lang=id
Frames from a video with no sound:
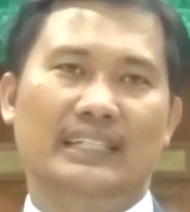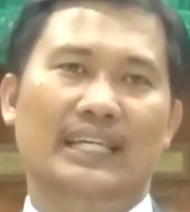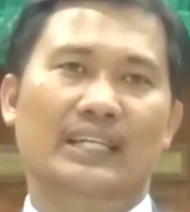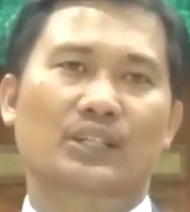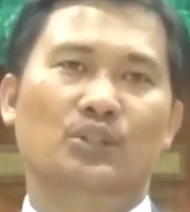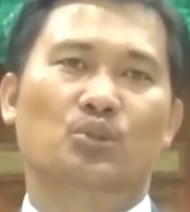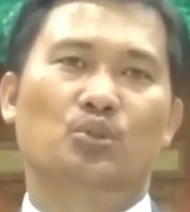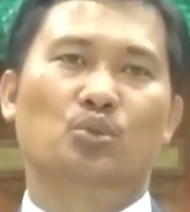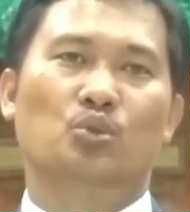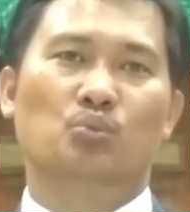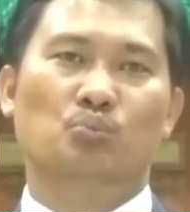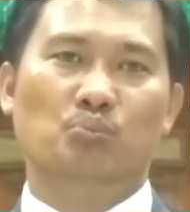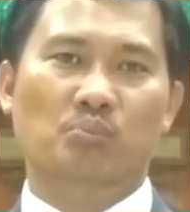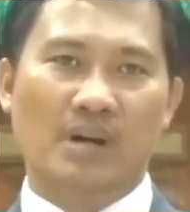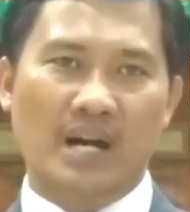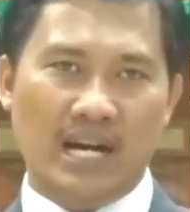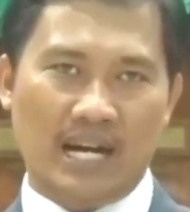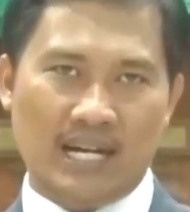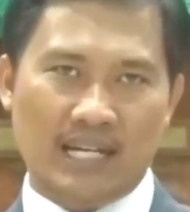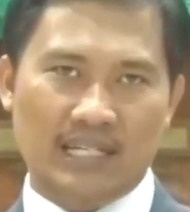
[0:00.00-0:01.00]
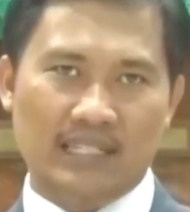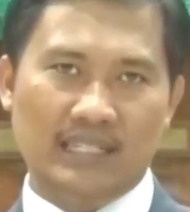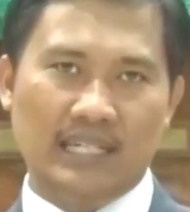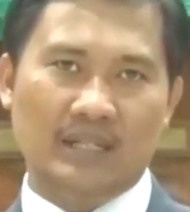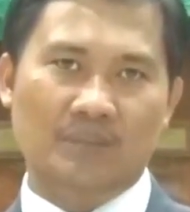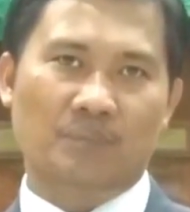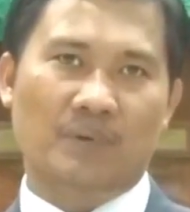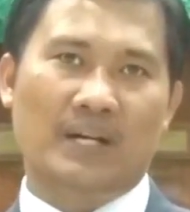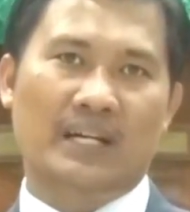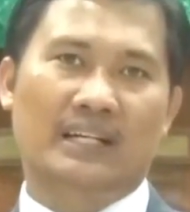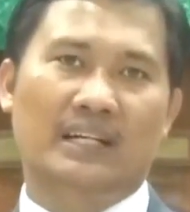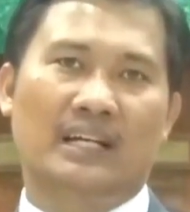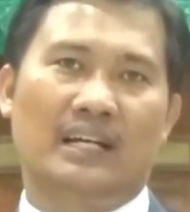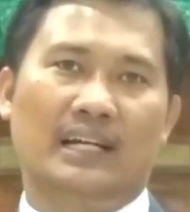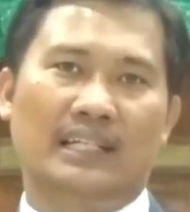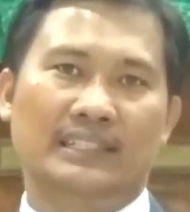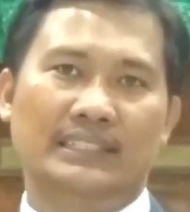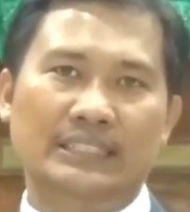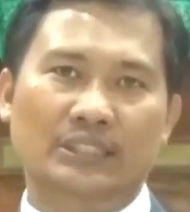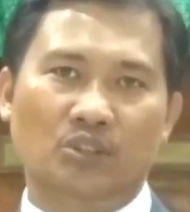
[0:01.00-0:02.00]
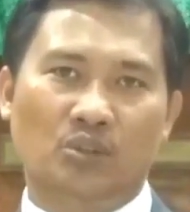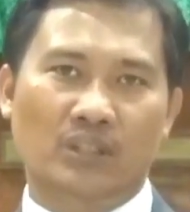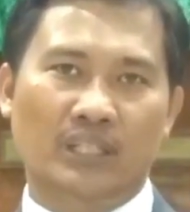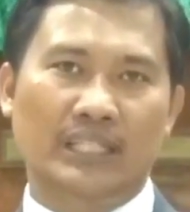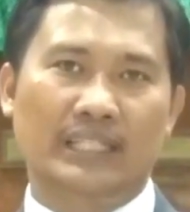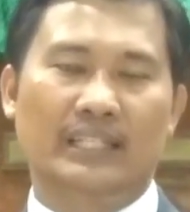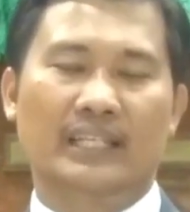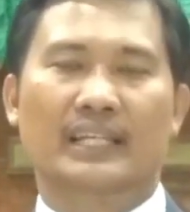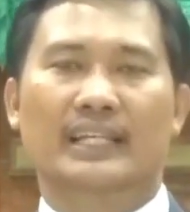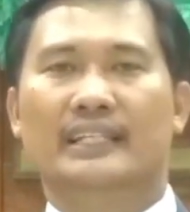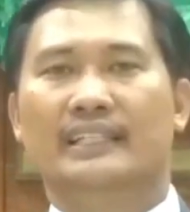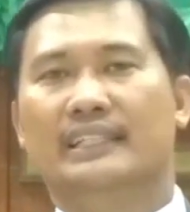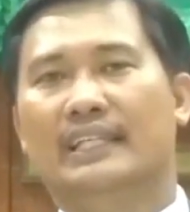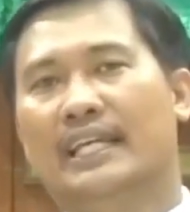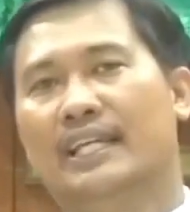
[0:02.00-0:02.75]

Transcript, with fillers: yaitu Baal dan para Asitoret,